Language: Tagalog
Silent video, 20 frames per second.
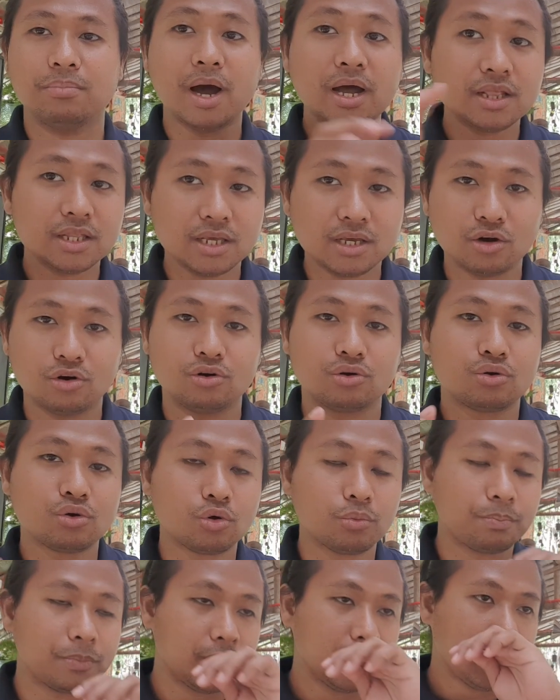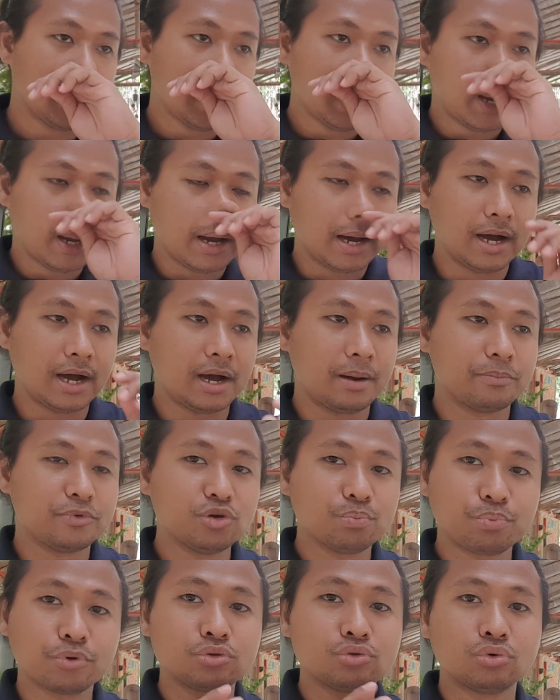body or group, um,
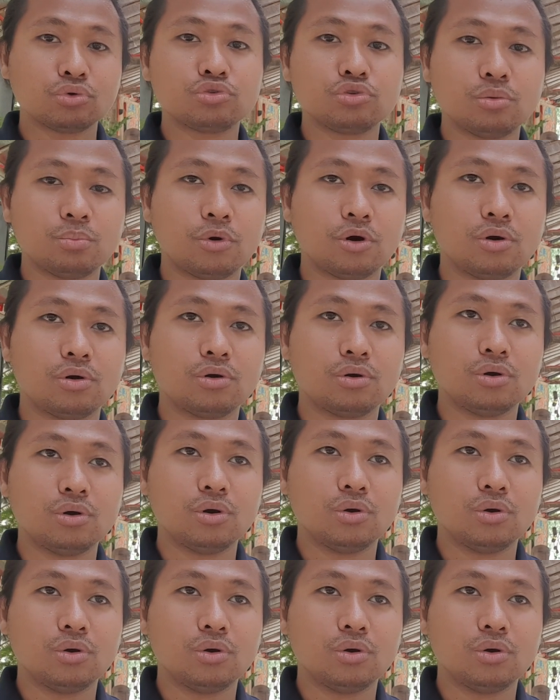yung produkto mo,